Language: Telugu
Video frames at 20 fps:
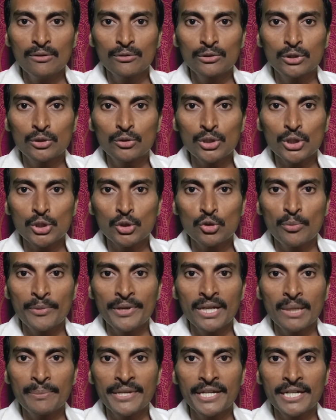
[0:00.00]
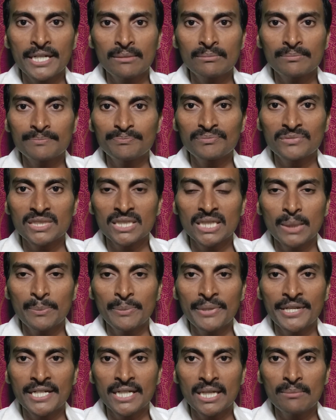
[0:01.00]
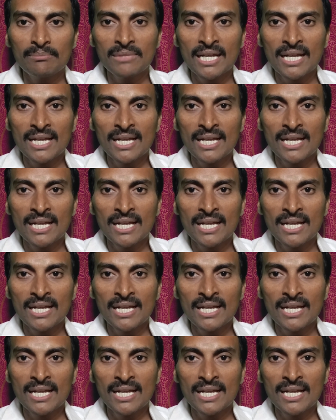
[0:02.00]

ఉత్కృష్టమైన పీఠం ఈ పీఠం